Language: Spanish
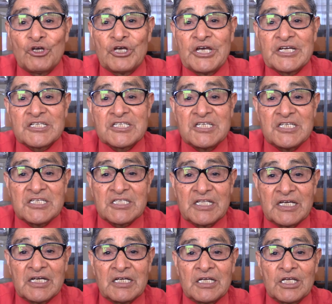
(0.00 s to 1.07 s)

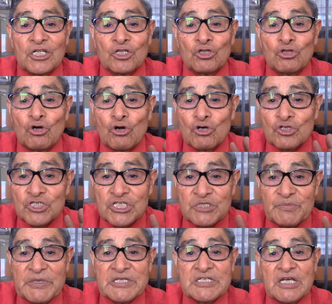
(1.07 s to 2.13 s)
existen dos
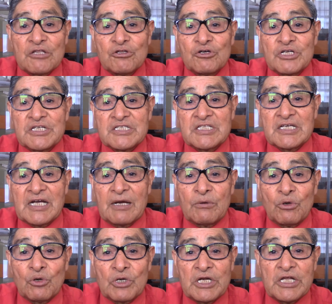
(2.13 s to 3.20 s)
dispensadores de
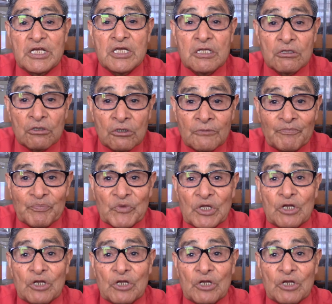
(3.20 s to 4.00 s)
jabón líquido.